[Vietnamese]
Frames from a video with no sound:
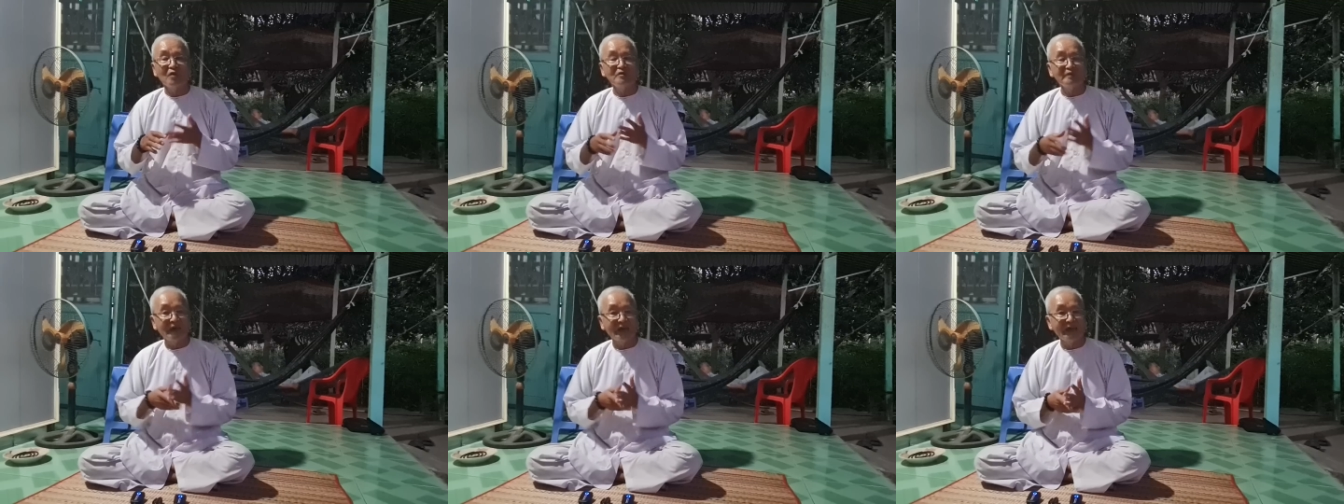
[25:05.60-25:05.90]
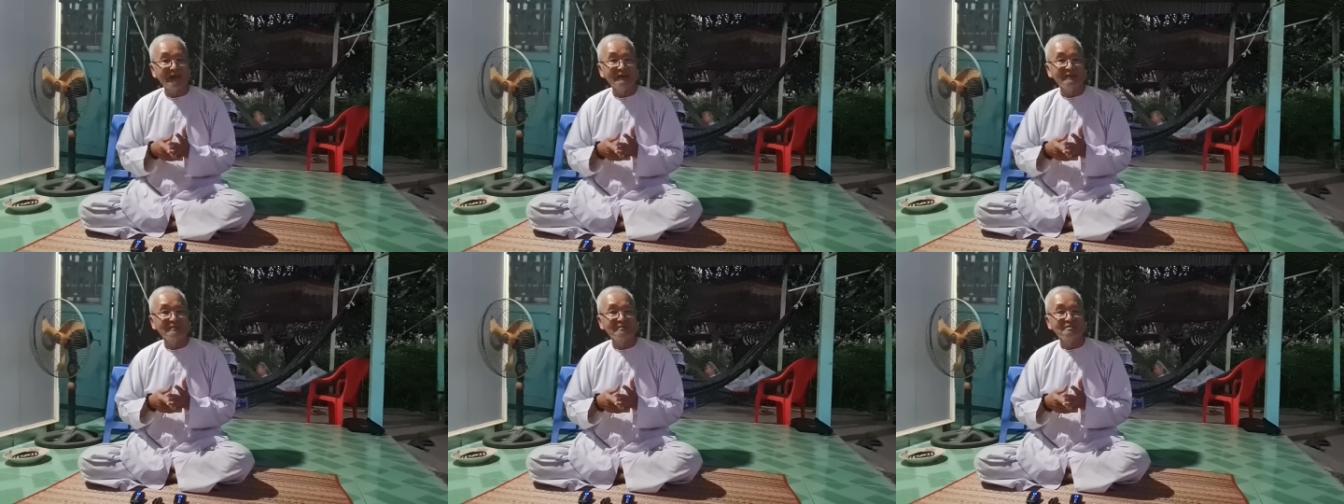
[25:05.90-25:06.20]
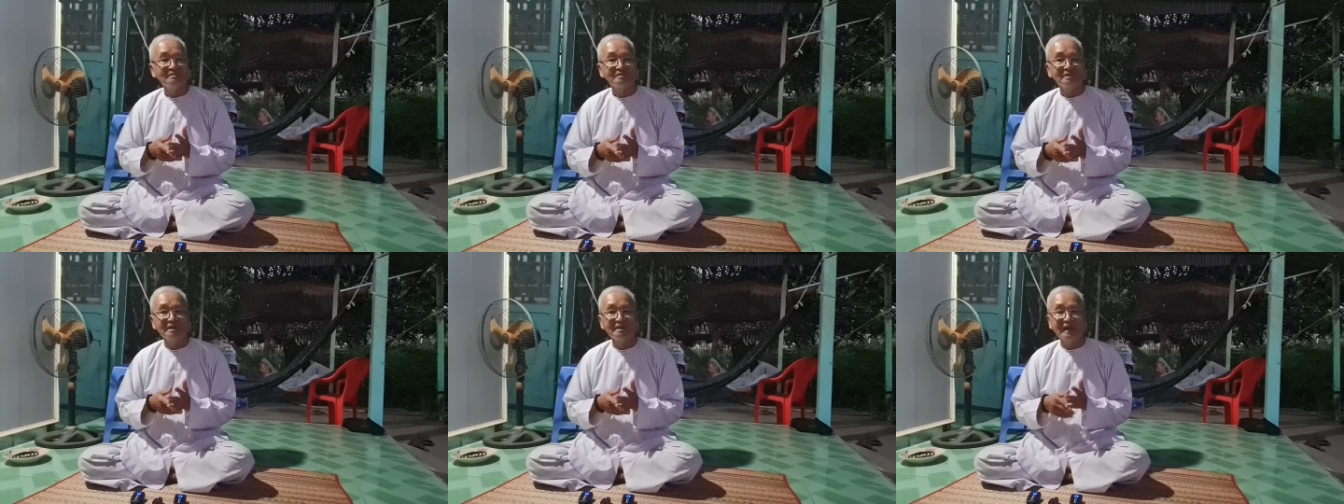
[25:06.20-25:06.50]
trọn vẹn
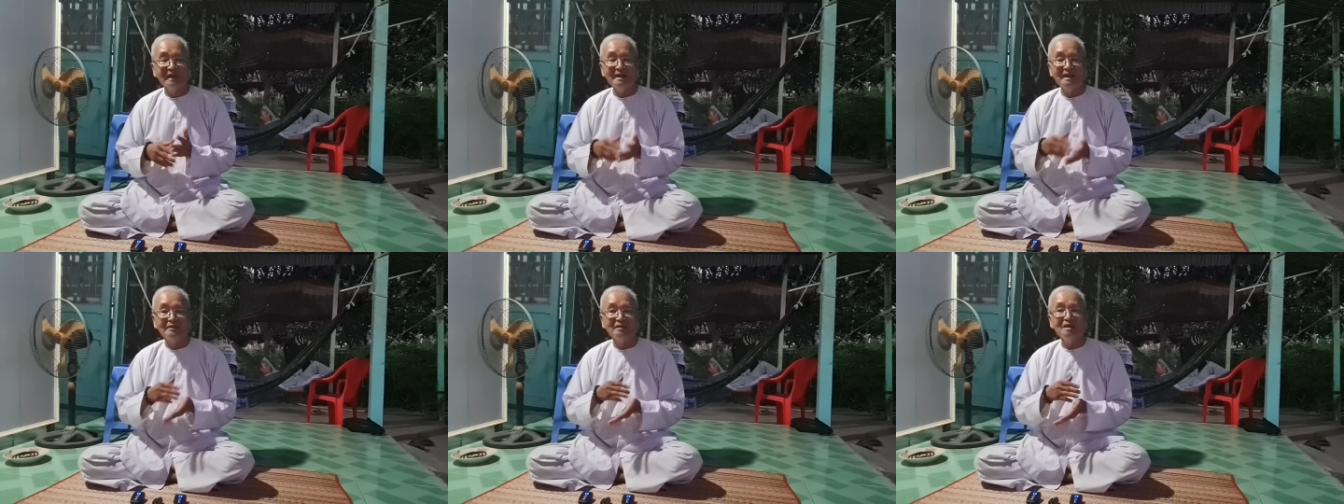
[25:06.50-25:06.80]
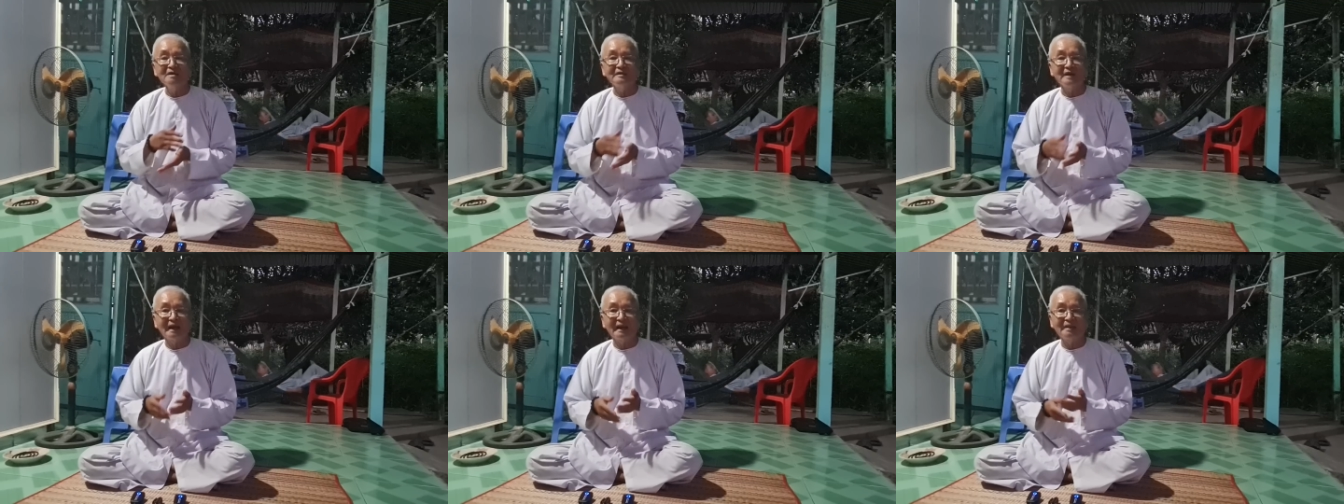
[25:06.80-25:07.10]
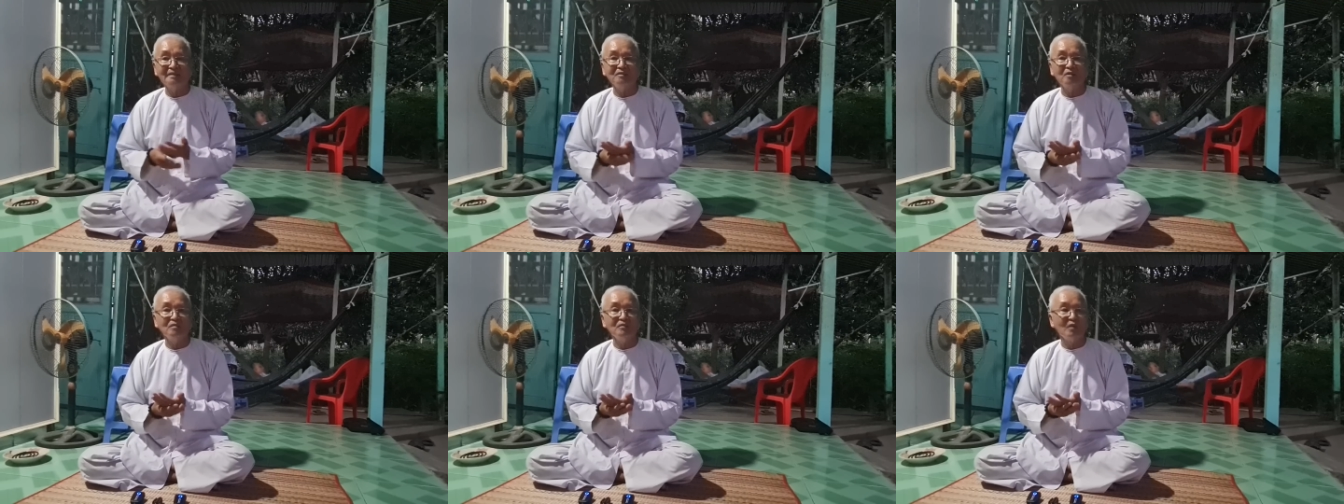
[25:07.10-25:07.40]
thì đấy là đức
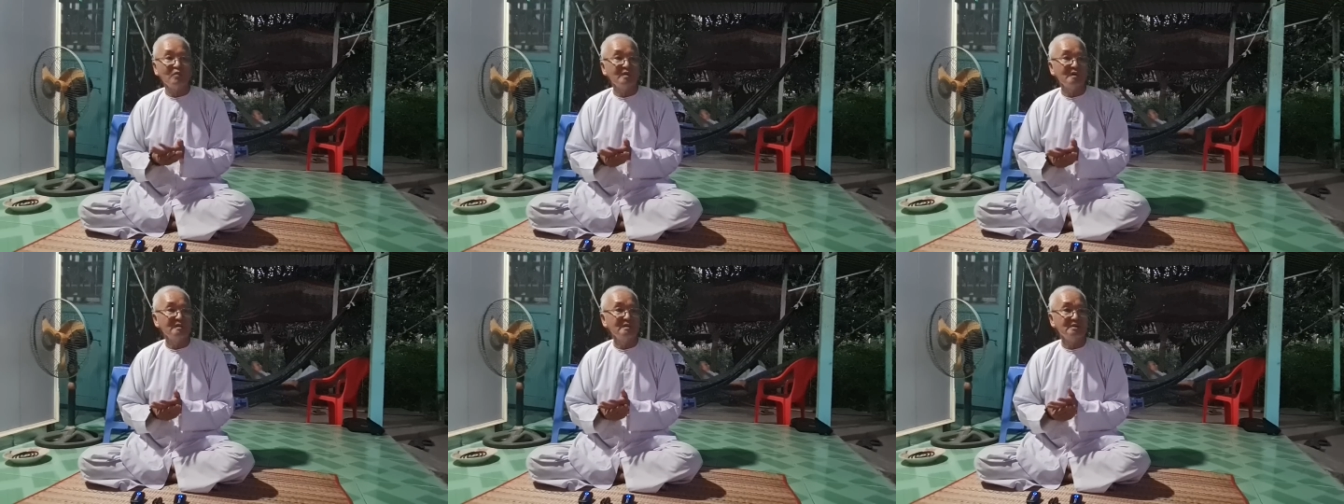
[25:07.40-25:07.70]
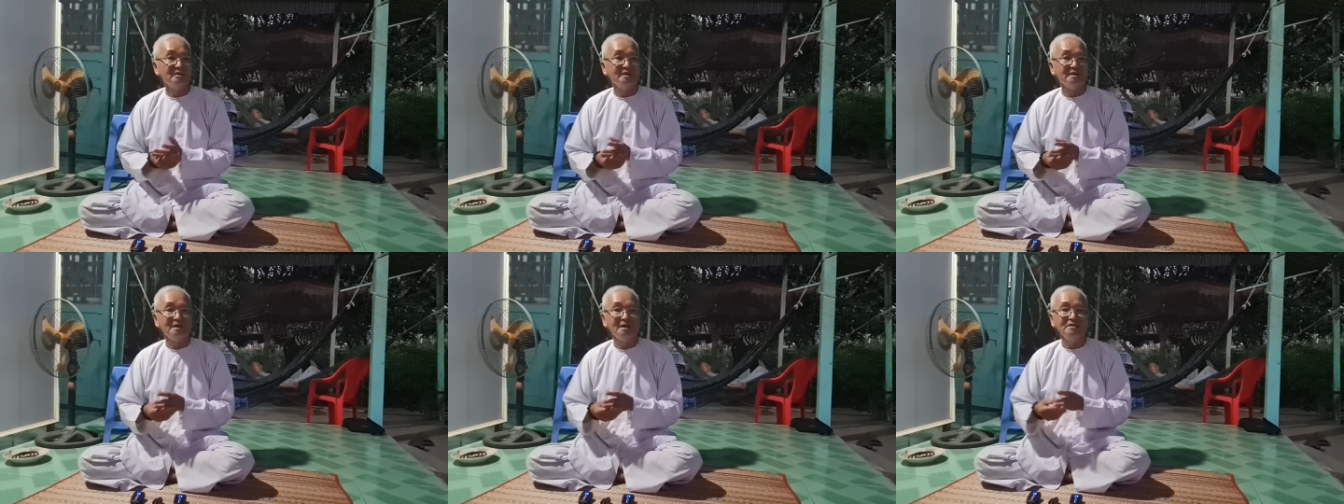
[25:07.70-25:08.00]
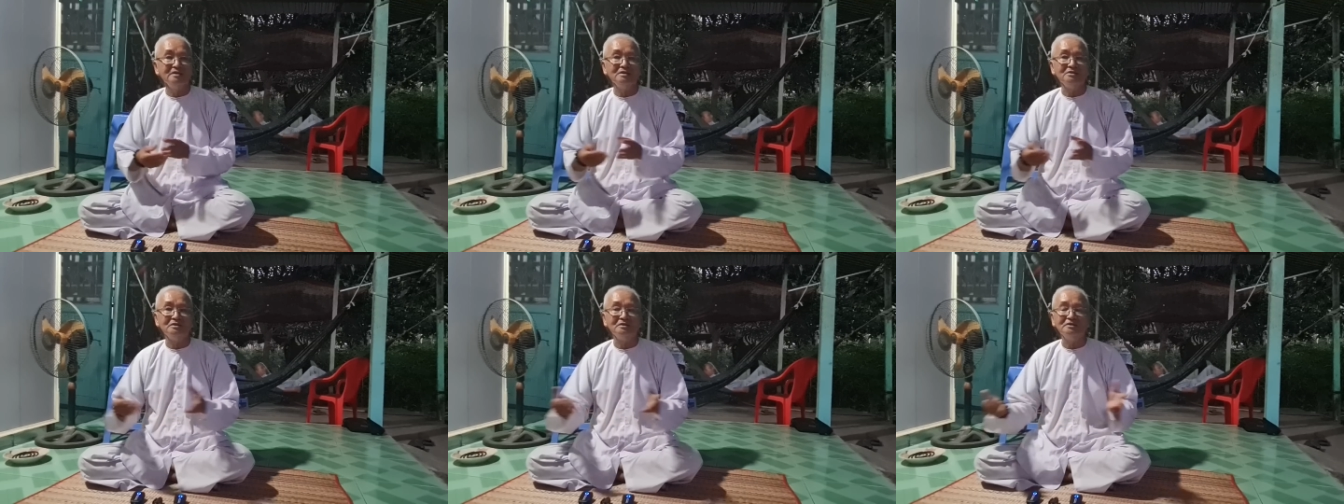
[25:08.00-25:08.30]
hạnh của một con người
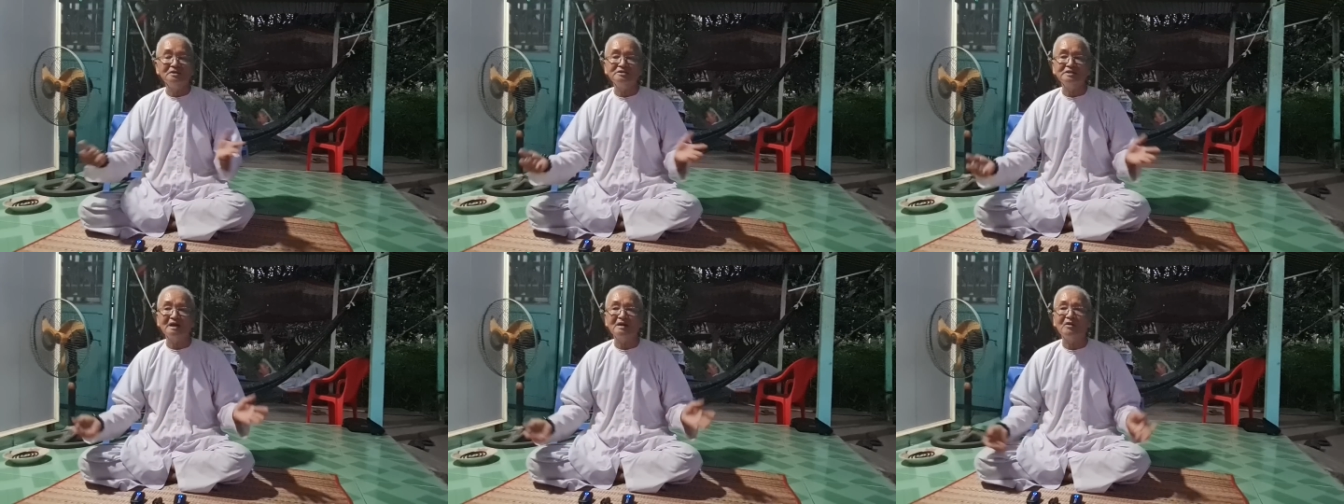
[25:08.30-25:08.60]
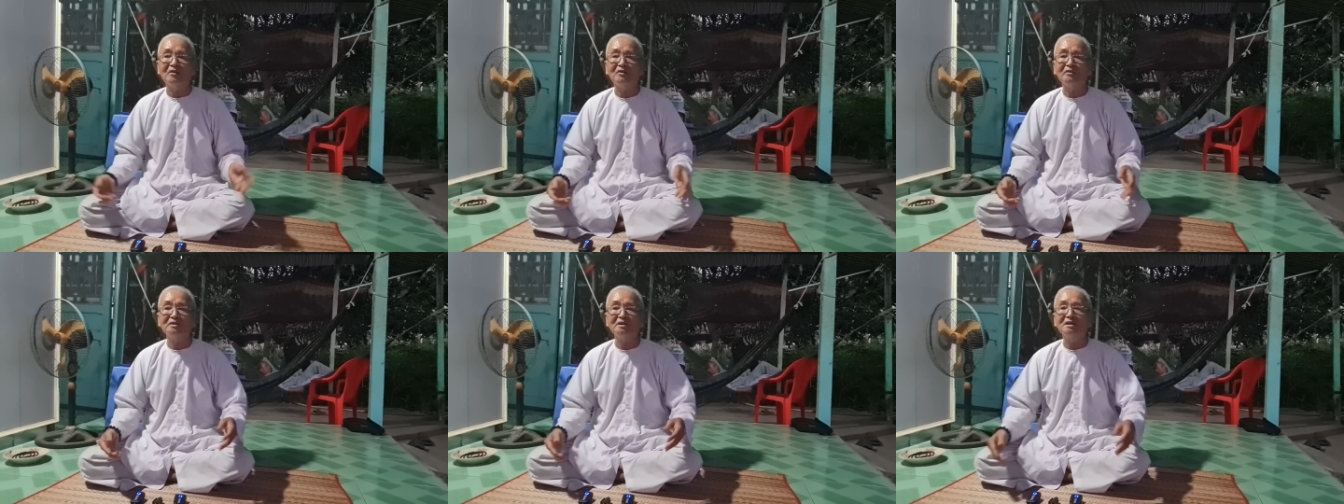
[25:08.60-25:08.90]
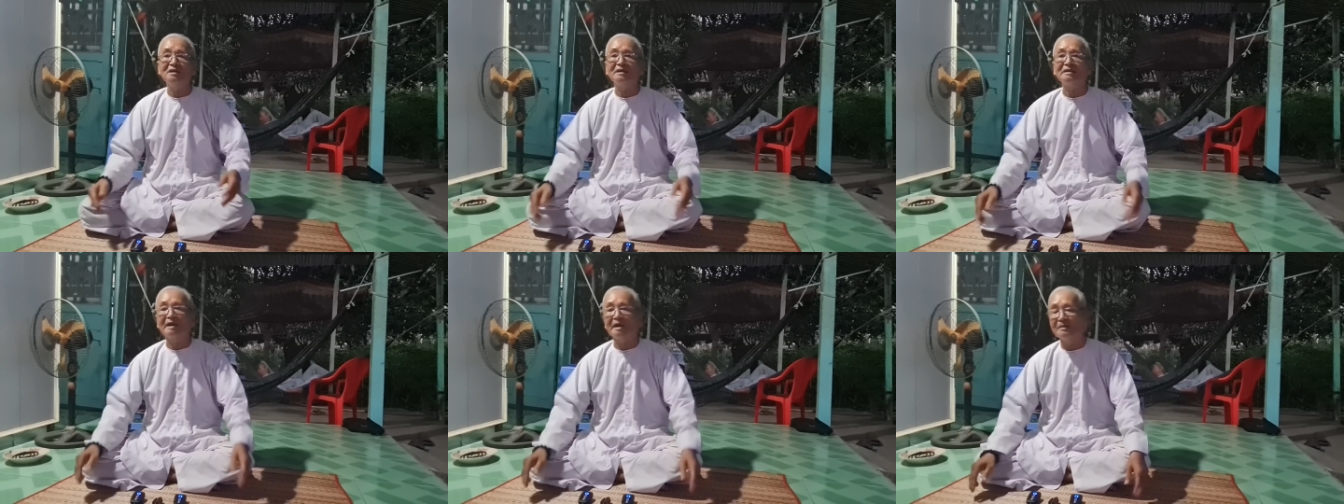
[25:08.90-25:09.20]
đứng giữa xã hội
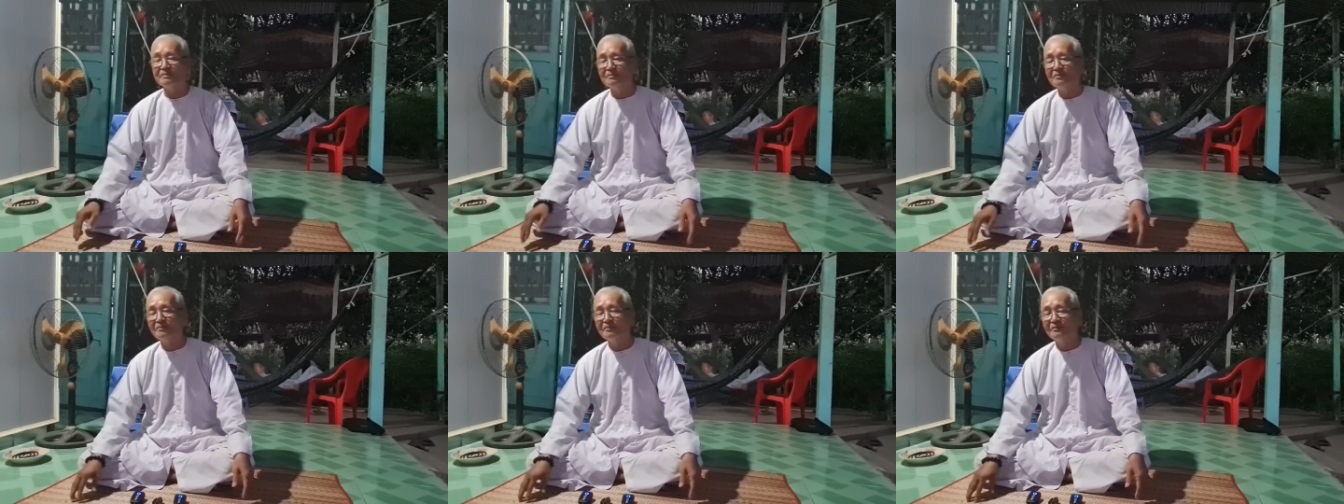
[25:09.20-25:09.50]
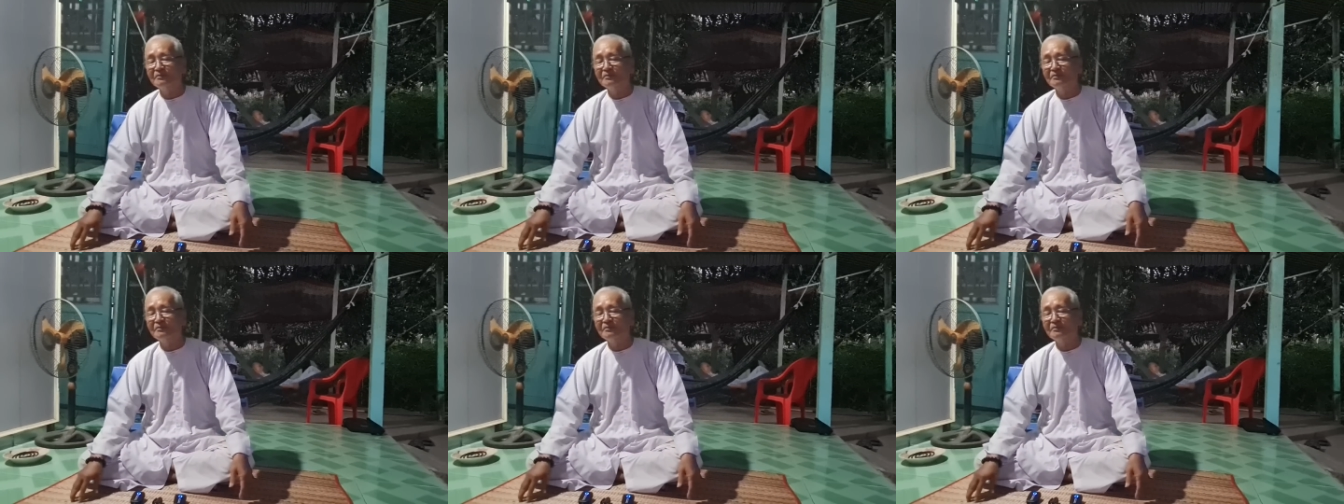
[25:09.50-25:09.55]
rất là đẹp